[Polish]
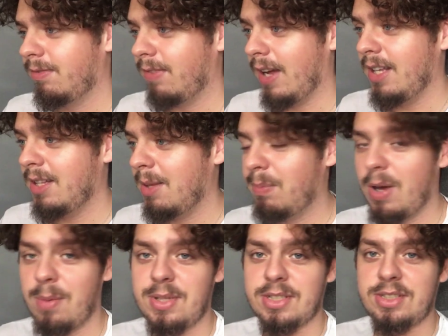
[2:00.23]
fajny
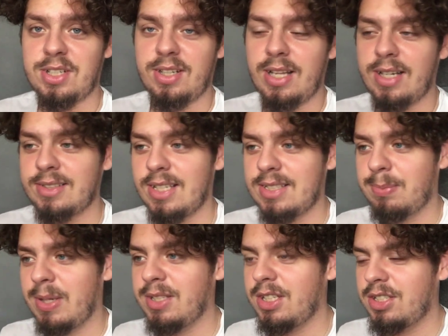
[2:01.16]
pomysł, że tak sobie
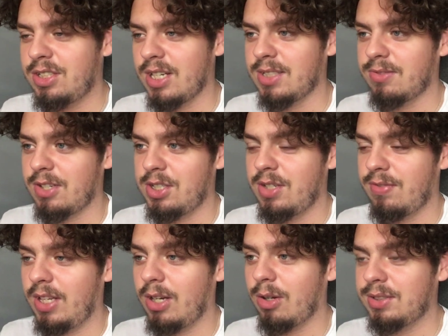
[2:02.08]
spędzić czas właśnie
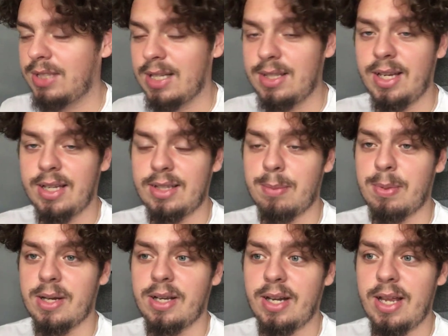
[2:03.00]
w tych ostatnich
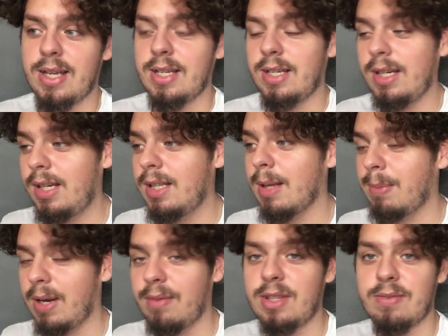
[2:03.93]
etapach gry i
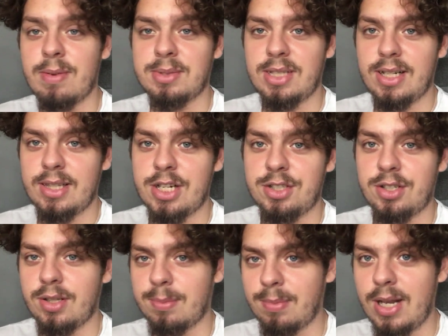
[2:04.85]
naprawdę Wam
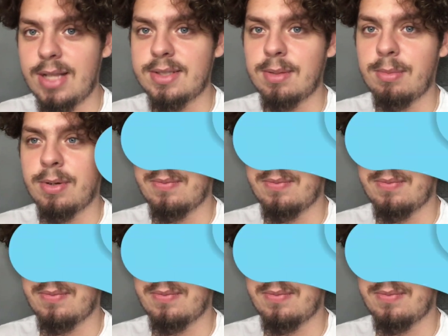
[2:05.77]
serdecznie to polecam.